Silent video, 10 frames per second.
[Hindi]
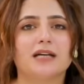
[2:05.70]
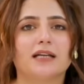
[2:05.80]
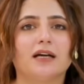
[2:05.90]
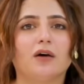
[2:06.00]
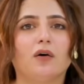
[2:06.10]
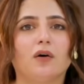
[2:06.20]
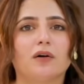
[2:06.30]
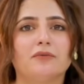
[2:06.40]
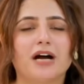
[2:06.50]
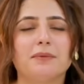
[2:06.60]
जाना
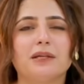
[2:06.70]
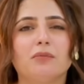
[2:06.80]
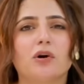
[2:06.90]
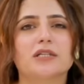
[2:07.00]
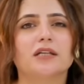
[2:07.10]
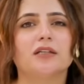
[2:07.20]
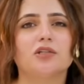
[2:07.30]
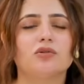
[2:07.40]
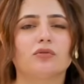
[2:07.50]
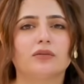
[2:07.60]
और वहाँ पे ना बहुत ज़्यादा
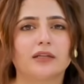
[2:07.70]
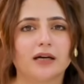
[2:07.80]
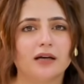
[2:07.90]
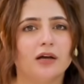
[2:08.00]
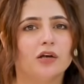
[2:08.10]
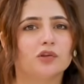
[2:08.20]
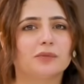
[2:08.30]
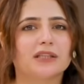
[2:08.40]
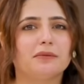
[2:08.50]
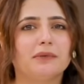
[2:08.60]
शोर था तो
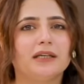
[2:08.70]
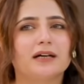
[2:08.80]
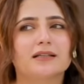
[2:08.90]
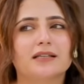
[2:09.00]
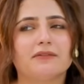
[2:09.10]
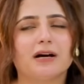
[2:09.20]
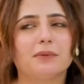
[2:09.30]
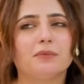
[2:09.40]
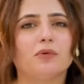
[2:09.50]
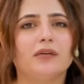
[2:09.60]
मतलब मैं ढंग से वहाँ
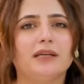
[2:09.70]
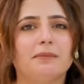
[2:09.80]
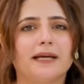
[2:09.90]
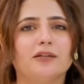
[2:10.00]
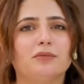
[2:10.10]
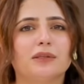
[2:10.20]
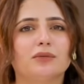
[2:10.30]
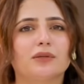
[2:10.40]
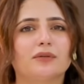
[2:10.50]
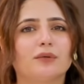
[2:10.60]
पे बोल नहीं पाई तो मैं
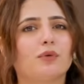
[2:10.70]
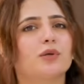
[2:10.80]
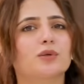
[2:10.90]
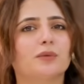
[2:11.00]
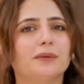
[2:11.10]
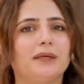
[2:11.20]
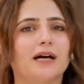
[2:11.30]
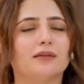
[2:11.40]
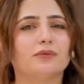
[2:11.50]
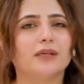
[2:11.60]
थोड़े थोड़े वॉइस ओवर भी
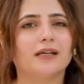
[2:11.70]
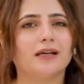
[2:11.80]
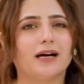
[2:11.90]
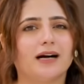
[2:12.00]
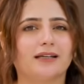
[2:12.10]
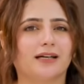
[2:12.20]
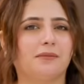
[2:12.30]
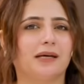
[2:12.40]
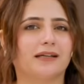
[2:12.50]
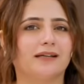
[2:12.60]
डाल दूंगी कि कहाँ क्या
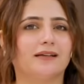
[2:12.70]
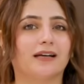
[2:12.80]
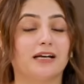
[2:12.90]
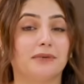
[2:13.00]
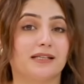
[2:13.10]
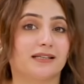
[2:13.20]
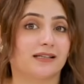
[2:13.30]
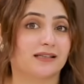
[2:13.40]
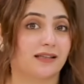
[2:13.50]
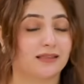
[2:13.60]
बार्गेन करना है मैंने
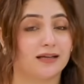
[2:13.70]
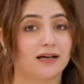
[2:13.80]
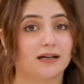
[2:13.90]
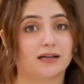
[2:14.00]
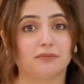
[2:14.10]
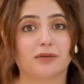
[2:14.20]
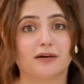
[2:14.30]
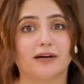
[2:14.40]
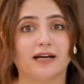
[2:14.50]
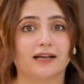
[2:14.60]
से कितना कम
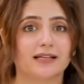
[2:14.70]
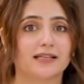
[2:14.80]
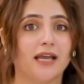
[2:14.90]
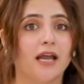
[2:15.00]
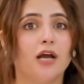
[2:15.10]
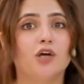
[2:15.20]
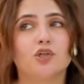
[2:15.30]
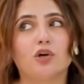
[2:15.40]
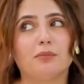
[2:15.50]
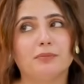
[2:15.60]
करवाया कैसे
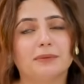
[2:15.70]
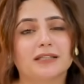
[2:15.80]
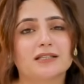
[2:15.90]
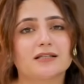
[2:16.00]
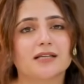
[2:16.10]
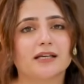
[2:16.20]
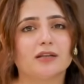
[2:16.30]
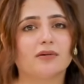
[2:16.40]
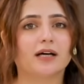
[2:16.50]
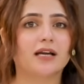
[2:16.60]
शॉप भी पता चल जाएगी
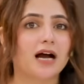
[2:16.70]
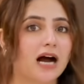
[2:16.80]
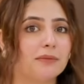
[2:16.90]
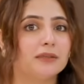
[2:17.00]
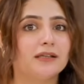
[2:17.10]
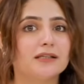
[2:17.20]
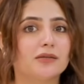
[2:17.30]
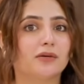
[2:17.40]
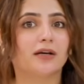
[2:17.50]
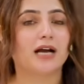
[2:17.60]
तो अगर आप दिल्ली
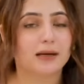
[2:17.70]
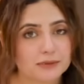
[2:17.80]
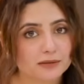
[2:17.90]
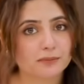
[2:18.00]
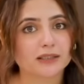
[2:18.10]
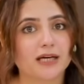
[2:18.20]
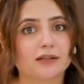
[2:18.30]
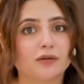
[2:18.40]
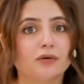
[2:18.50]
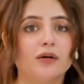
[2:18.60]
से हो अगर आप जनपद
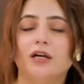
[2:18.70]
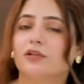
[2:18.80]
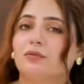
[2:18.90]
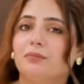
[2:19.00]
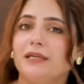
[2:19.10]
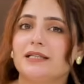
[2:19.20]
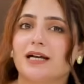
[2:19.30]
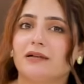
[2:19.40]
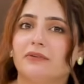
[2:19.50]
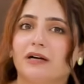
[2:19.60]
आते हो तो प्लीज़
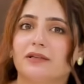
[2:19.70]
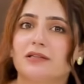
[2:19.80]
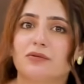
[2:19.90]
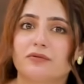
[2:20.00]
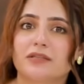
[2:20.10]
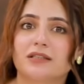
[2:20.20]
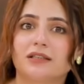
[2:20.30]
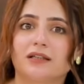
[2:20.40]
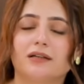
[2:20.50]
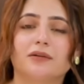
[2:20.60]
आप वहाँ वहाँ ज़रूर विजिट
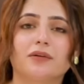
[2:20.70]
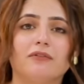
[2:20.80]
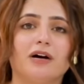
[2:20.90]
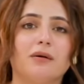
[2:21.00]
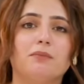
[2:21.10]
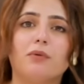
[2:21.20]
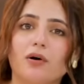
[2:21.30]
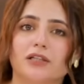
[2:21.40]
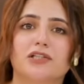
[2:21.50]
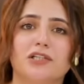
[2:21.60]
करना क्योंकि वहाँ
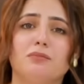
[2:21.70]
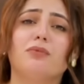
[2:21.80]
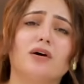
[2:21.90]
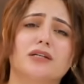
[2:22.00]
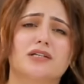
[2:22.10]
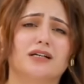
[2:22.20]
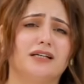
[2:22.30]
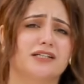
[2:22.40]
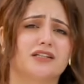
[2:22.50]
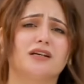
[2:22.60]
बहुत अच्छी बहुत अच्छा
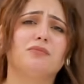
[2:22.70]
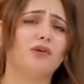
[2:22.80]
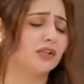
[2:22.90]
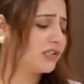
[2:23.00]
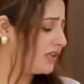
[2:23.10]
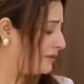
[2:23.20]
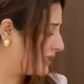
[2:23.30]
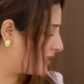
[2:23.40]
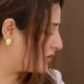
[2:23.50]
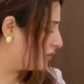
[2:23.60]
कलेक्शन था बहुत अच्छी
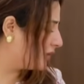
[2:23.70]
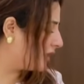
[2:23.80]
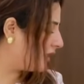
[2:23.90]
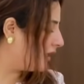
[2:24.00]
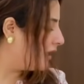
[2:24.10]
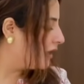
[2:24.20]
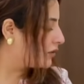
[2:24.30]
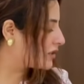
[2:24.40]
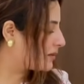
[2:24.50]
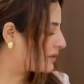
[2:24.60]
अमेजिंग ज्वेलरी थी
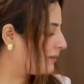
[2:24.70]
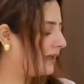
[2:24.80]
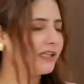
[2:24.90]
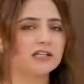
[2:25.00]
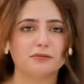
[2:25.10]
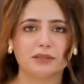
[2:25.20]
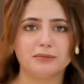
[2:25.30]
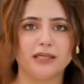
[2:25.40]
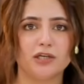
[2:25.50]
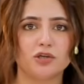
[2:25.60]
तो सबसे पहले जनपद
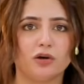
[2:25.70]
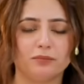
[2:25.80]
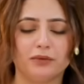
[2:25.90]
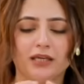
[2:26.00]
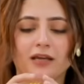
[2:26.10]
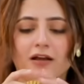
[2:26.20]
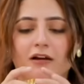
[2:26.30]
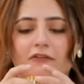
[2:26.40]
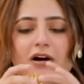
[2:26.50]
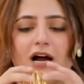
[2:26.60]
में एक शॉप थी
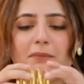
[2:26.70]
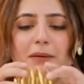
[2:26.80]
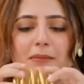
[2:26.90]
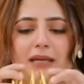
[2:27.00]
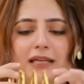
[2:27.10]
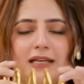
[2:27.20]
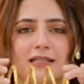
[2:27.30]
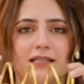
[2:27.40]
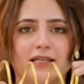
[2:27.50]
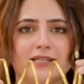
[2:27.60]
वहाँ पर मैंने
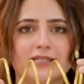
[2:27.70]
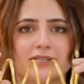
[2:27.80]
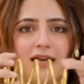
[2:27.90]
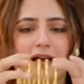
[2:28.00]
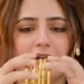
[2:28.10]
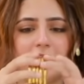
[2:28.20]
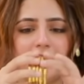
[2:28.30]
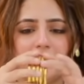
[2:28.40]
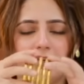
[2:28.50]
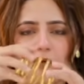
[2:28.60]
ऐसे सारे
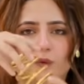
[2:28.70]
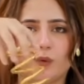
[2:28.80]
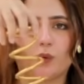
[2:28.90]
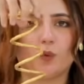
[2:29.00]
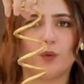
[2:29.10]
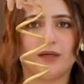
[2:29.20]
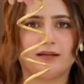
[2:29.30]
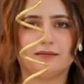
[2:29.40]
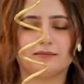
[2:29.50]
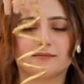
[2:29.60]
ये देख लो गोल्डन